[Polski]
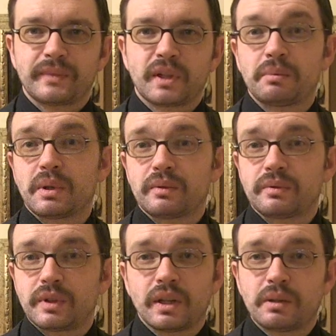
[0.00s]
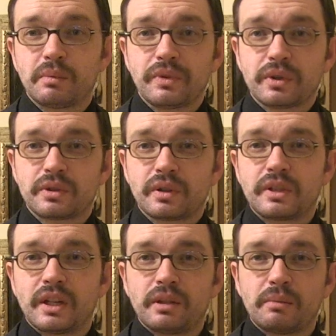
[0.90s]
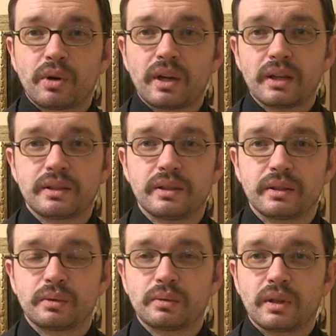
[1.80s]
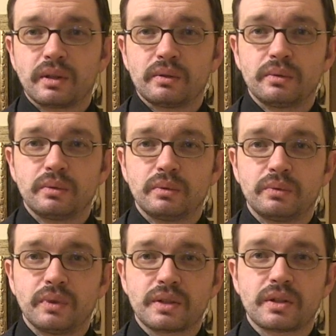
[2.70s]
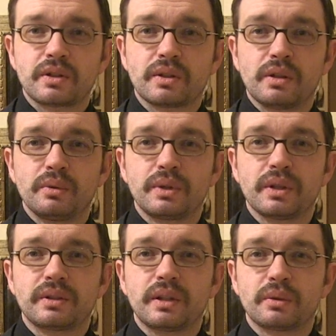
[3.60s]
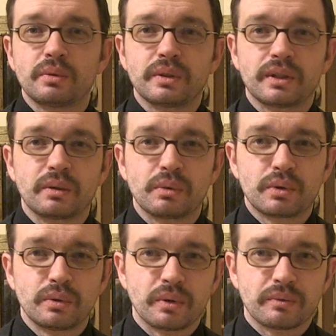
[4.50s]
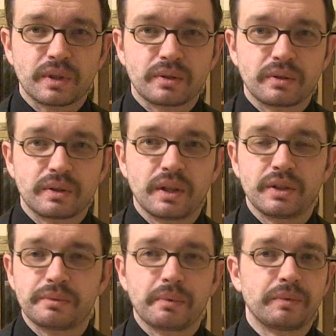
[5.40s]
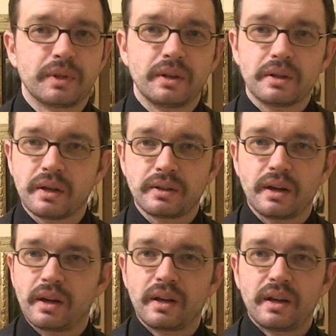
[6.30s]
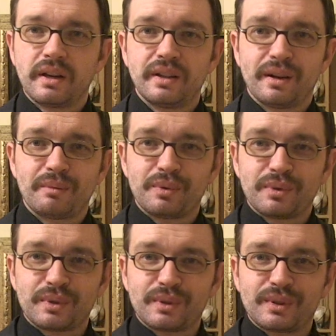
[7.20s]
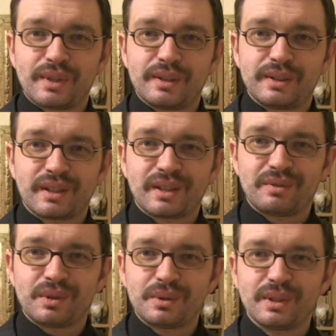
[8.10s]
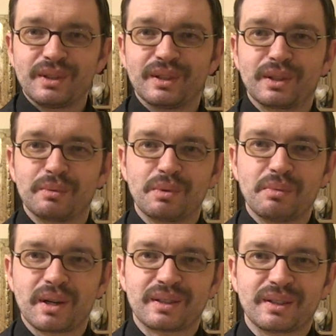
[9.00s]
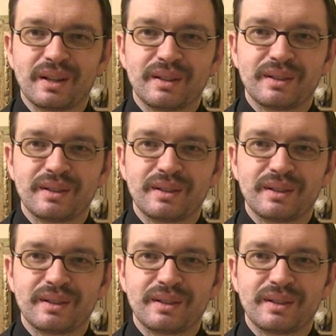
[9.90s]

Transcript: Chyba, ja nie mówię o socjaldemokracji, która uważa, że ludzie z natury zagłosują za socjalizmem. Nie, nie, nie, nie. Ja mówię o socjalistach rewolucyjnych, typu Marksa.